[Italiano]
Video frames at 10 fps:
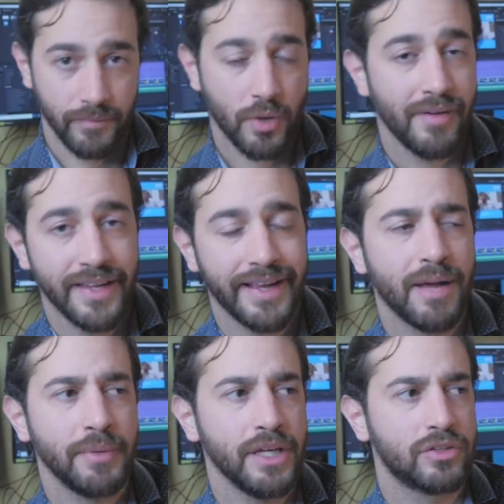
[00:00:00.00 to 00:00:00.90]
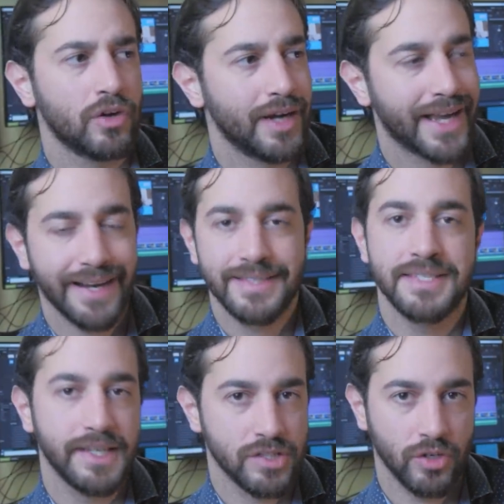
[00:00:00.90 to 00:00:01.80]
come avete capito, le
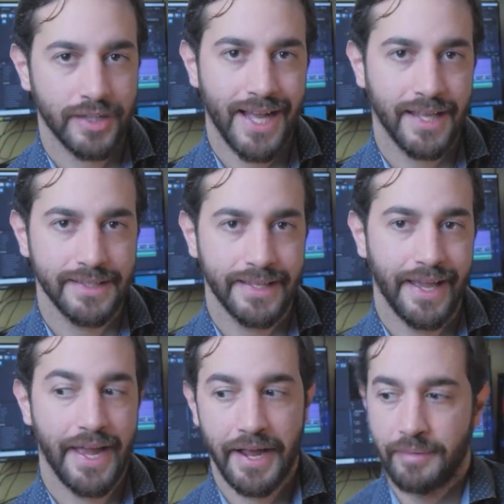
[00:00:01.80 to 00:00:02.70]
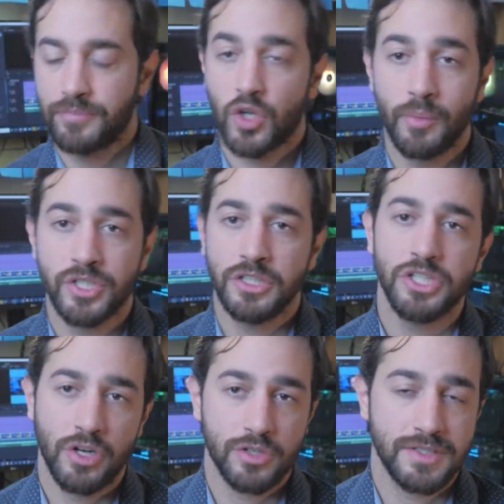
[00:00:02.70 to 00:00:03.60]
garanzie sono tante e come ci
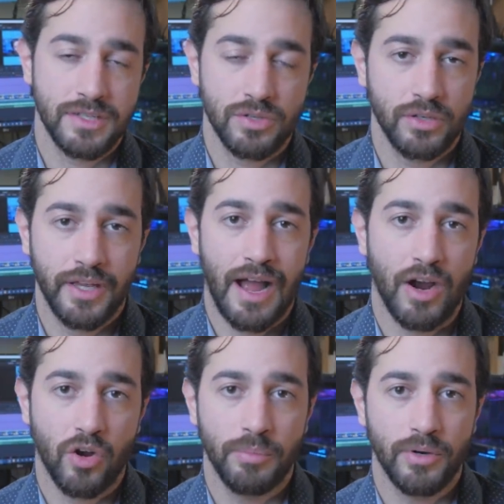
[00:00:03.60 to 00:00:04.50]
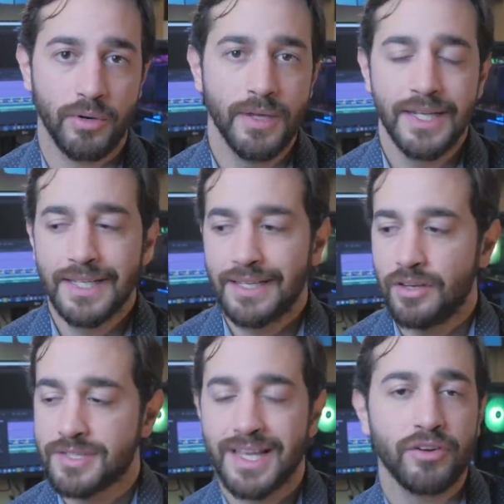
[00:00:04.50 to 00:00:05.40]
dice lo stesso Jacopo,
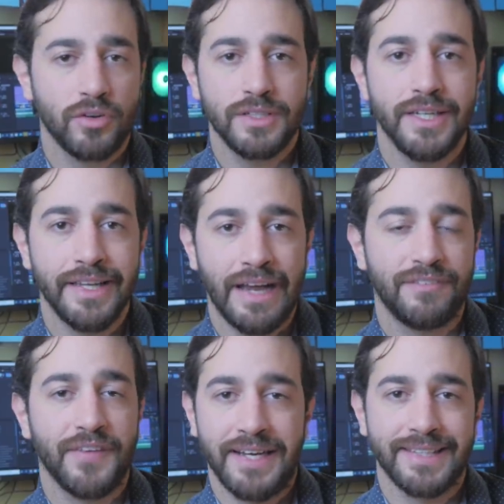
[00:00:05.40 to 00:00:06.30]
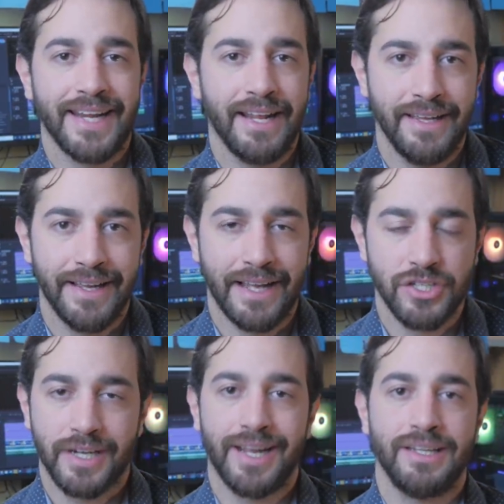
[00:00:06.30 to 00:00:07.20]
non stanno lì a fare trading, a
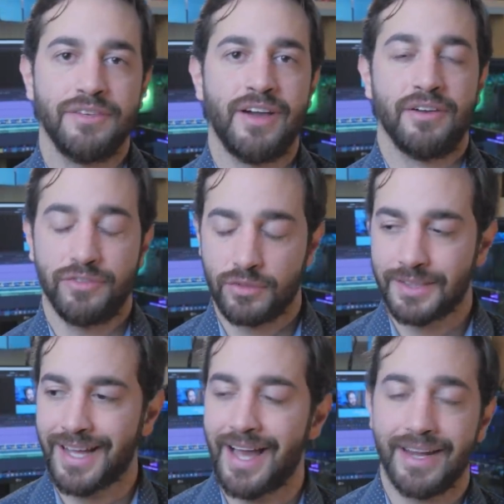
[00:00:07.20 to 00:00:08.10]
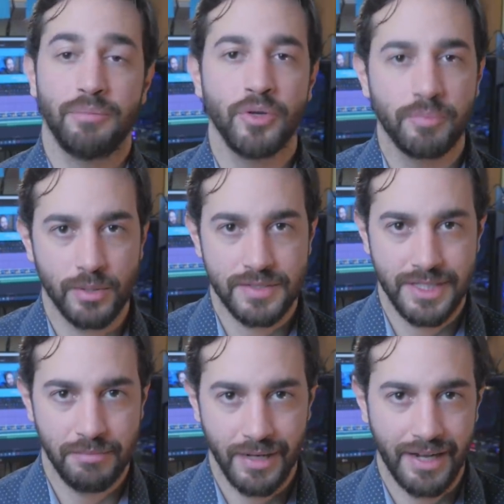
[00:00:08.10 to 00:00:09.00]
cercare di far fruttare il più
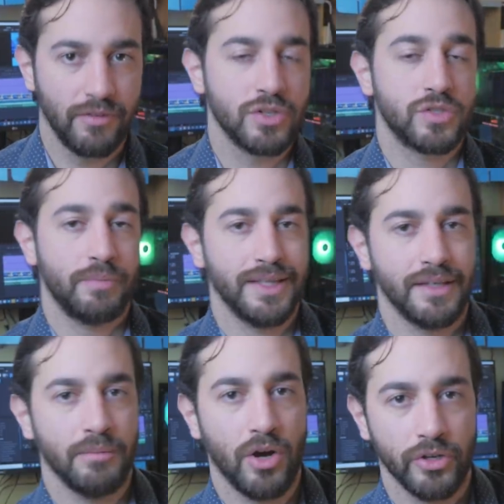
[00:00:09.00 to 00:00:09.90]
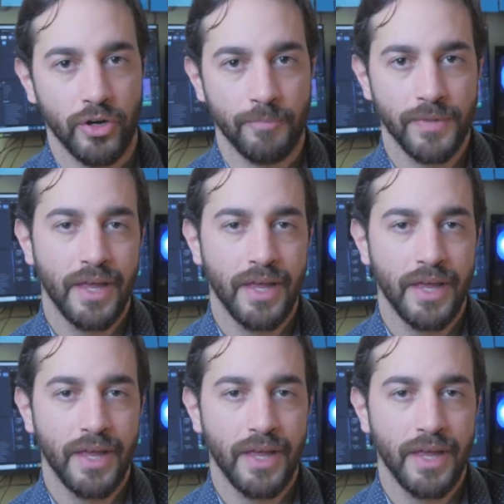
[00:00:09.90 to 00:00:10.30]
possibile il vostro patrimonio,